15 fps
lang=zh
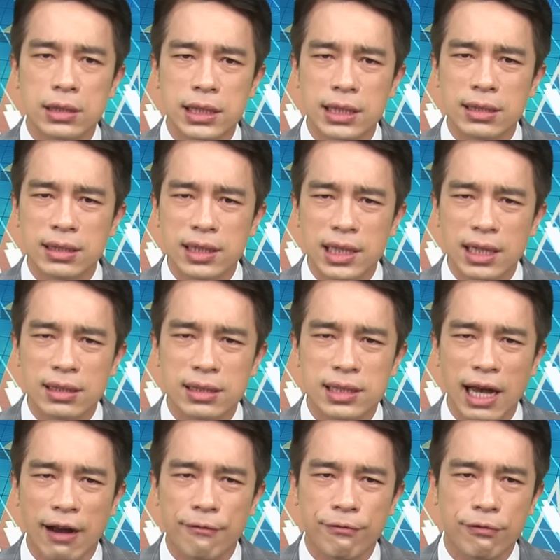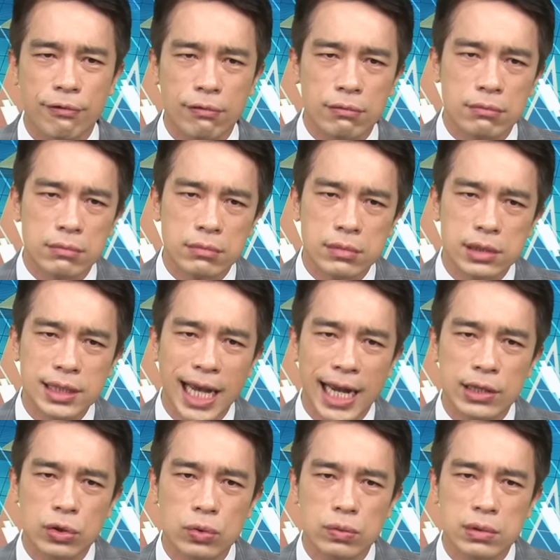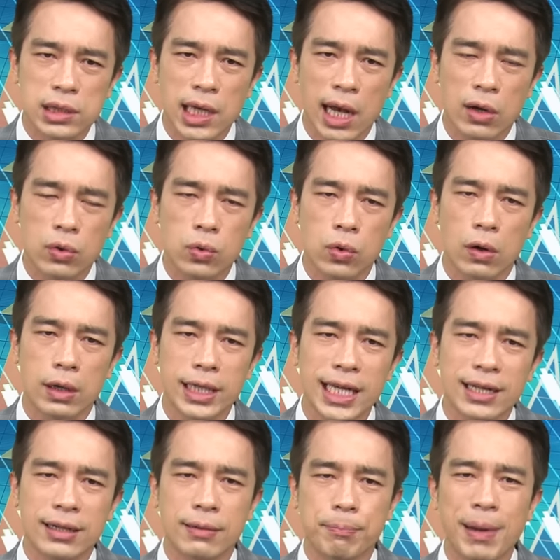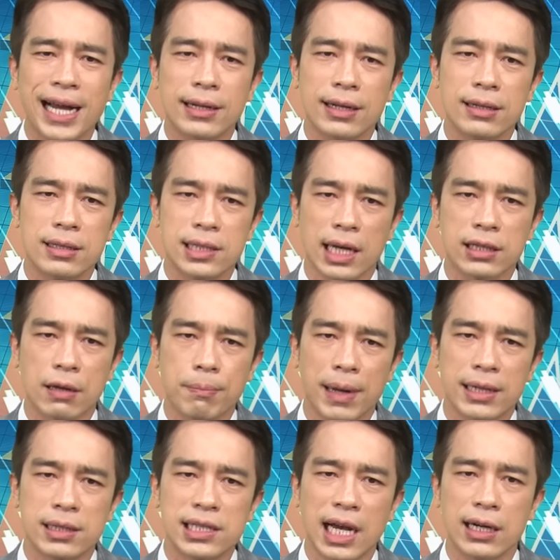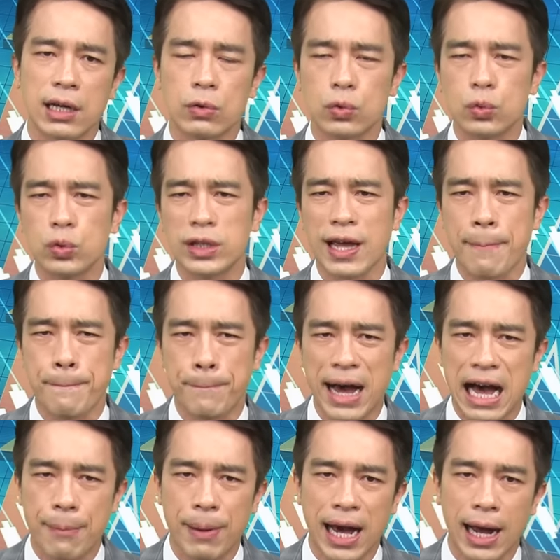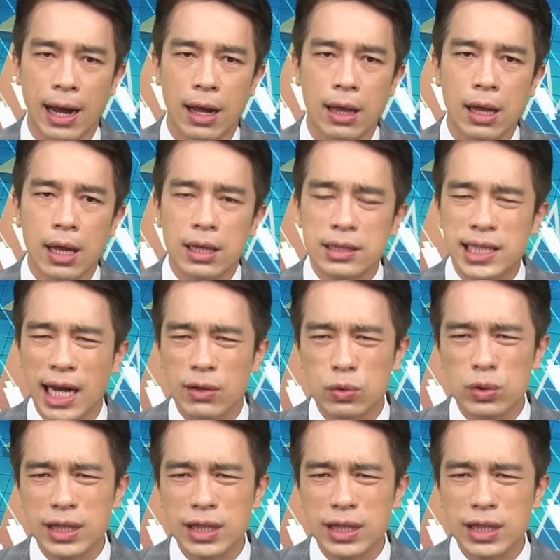今天涨幅再度超过一半，跟涨停板涨了五点八帕，涨